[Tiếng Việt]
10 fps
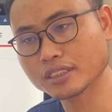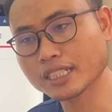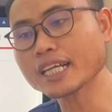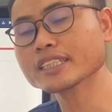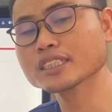
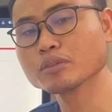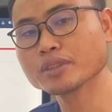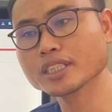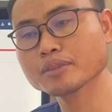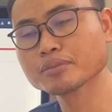khai xiêm
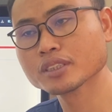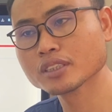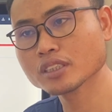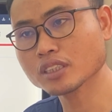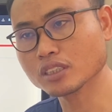riệp
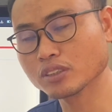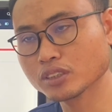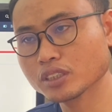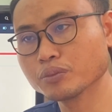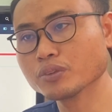có đôi
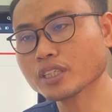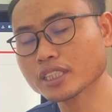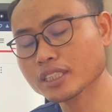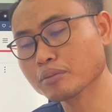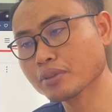chữ
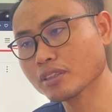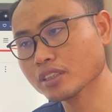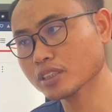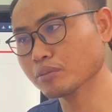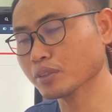vọt nâng phong
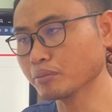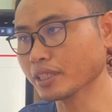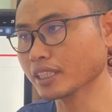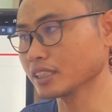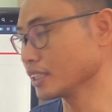nhóm có
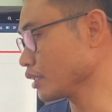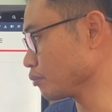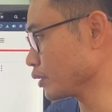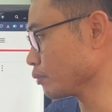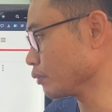ba này dây
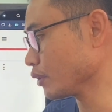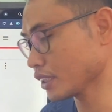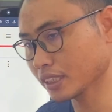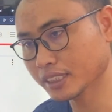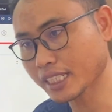pi bổ vọt
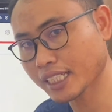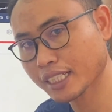là xa